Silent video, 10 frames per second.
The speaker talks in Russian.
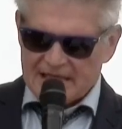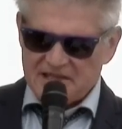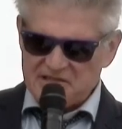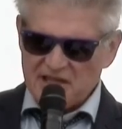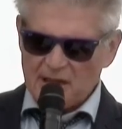
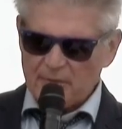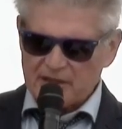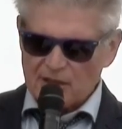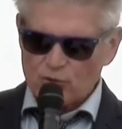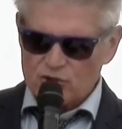и делаем
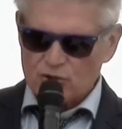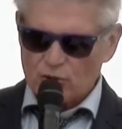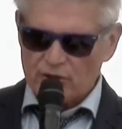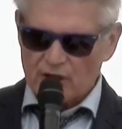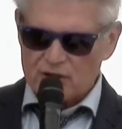это лучше
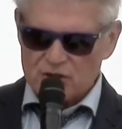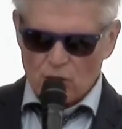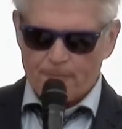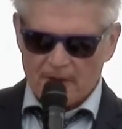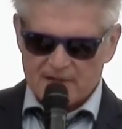других,
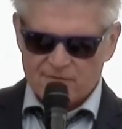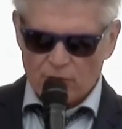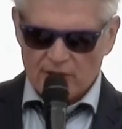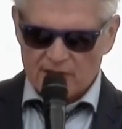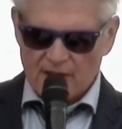что
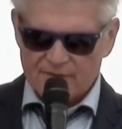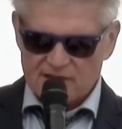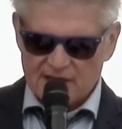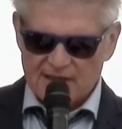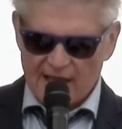позволит нам
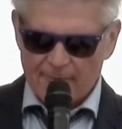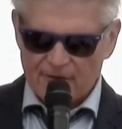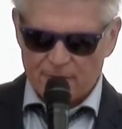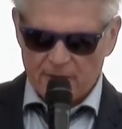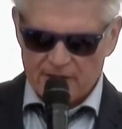всегда
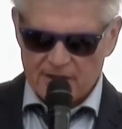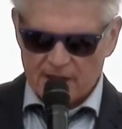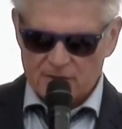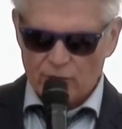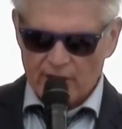быть впереди
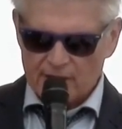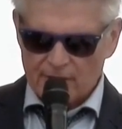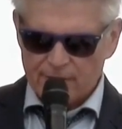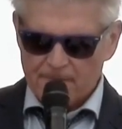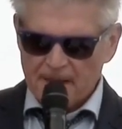
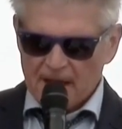конкурентов